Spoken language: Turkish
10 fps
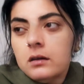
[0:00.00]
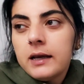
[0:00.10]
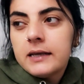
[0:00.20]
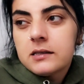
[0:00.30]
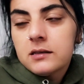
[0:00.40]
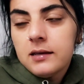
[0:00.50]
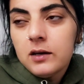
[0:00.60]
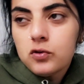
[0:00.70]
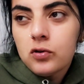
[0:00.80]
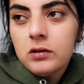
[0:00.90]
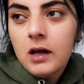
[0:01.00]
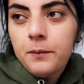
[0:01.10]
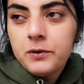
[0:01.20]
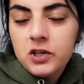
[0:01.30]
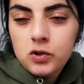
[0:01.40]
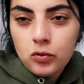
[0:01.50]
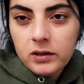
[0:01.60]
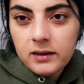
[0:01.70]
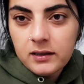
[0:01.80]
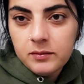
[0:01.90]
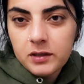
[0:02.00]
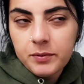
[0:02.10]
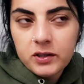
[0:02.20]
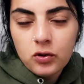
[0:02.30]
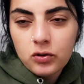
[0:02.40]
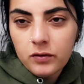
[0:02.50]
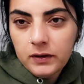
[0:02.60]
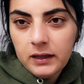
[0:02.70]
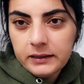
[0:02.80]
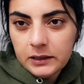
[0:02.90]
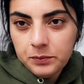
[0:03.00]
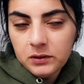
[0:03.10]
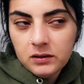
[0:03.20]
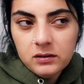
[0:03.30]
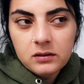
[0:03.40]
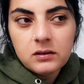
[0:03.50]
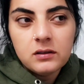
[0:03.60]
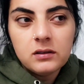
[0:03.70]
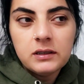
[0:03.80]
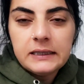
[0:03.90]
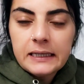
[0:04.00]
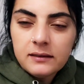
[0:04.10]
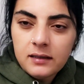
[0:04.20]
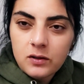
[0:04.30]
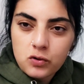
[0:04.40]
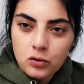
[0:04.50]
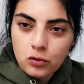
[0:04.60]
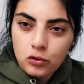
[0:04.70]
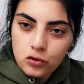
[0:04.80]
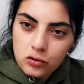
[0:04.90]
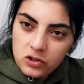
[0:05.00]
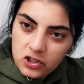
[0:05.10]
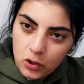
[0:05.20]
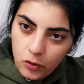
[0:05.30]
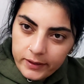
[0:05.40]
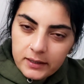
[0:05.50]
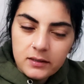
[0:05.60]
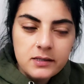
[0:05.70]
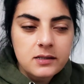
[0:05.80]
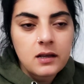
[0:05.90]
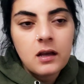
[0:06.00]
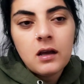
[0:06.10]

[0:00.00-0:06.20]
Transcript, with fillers: Eski televizyonu ne yapacağız? O da dediğim gibi iki güne falan yapılır. Ee, yeni televizyonu kutusunun içine koyarız.